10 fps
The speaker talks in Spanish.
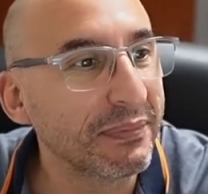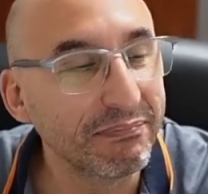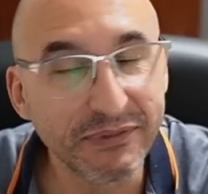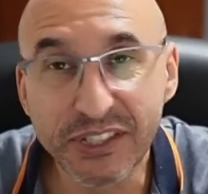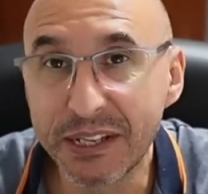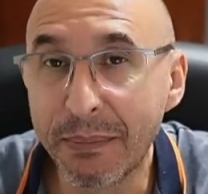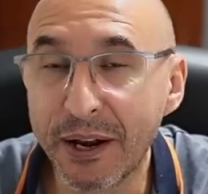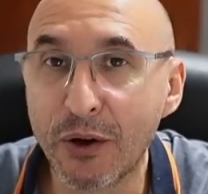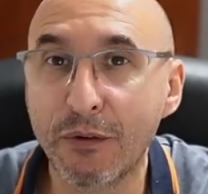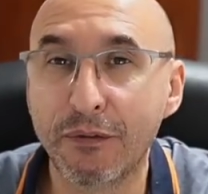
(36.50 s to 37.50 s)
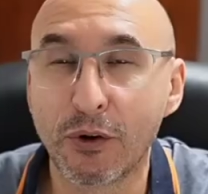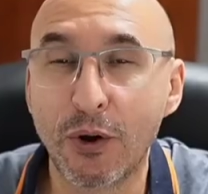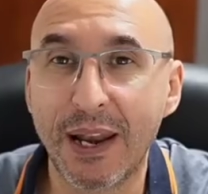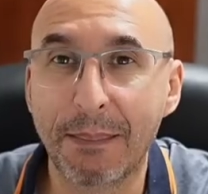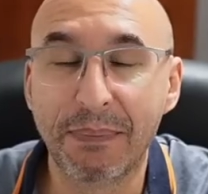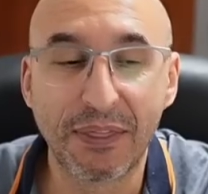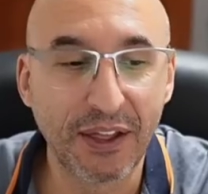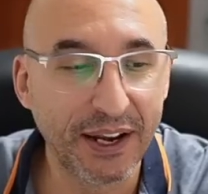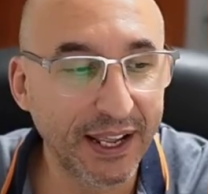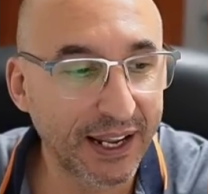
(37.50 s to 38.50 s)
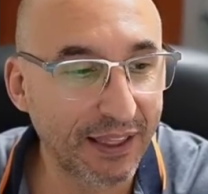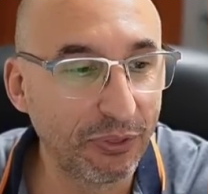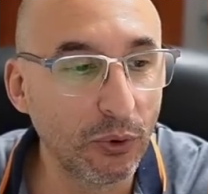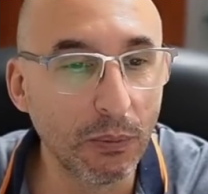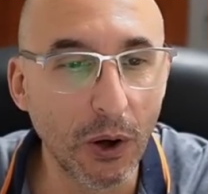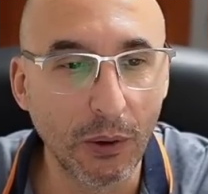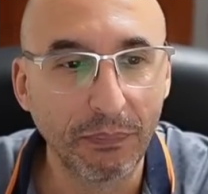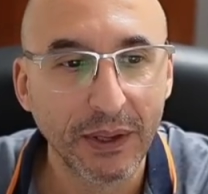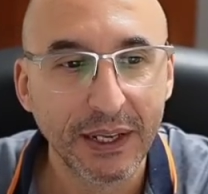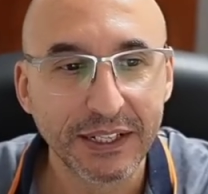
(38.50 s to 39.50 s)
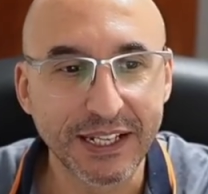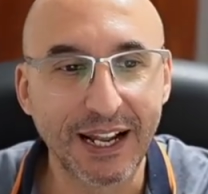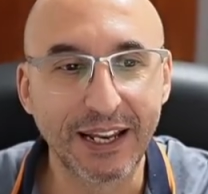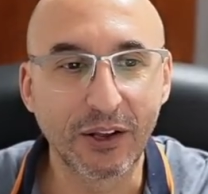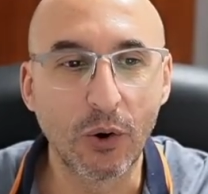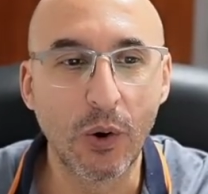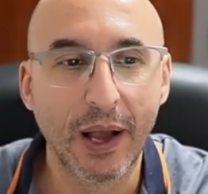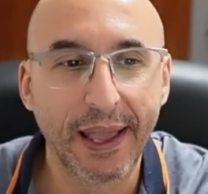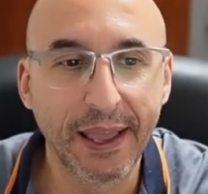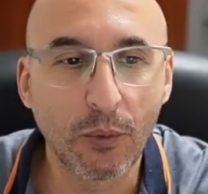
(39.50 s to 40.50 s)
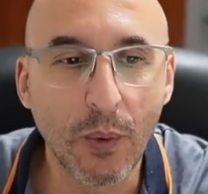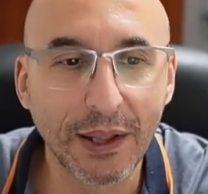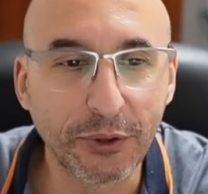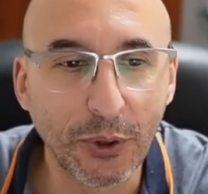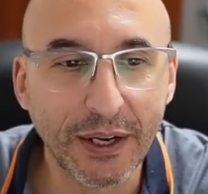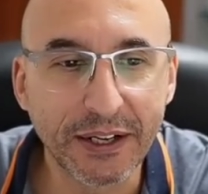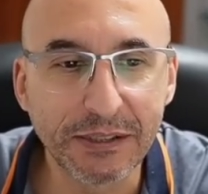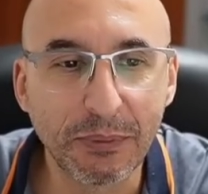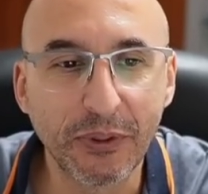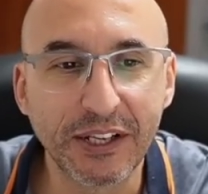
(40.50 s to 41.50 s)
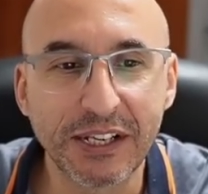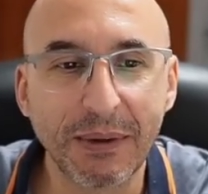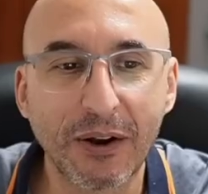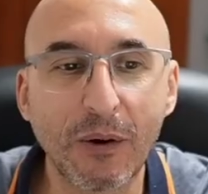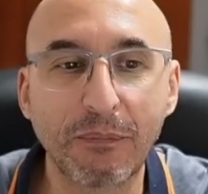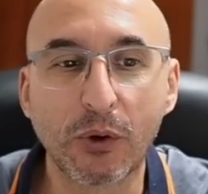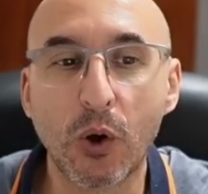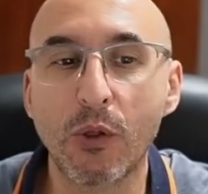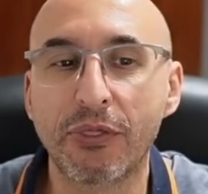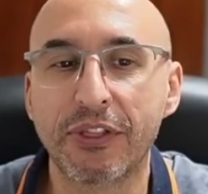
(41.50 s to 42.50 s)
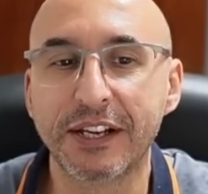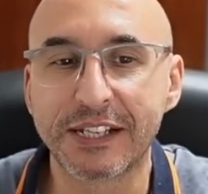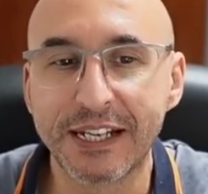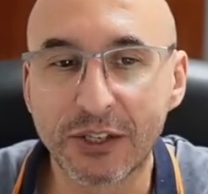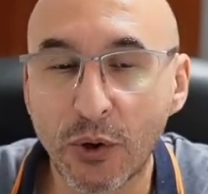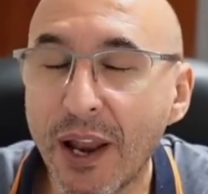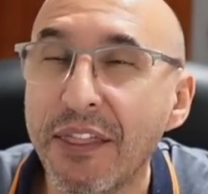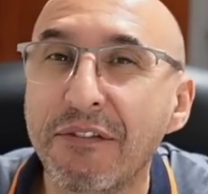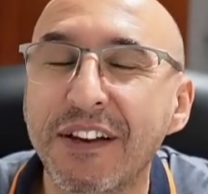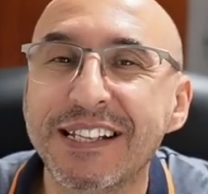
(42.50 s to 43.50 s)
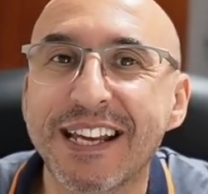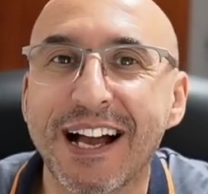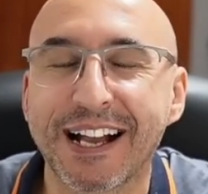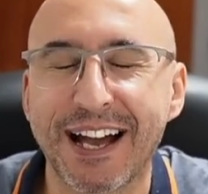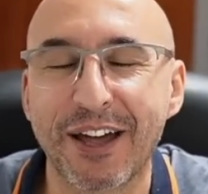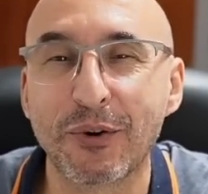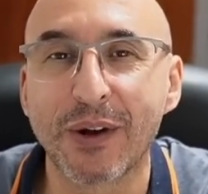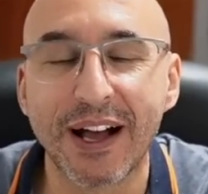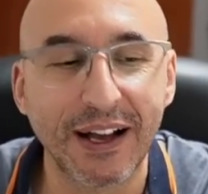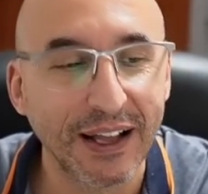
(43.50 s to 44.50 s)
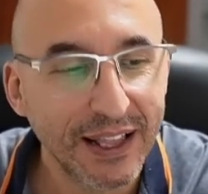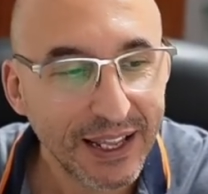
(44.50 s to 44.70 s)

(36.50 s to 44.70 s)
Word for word: Simanov con las piezas negras. Dubo sale con E4, le responde Simanov con C6, con la defensa, Caro Khan.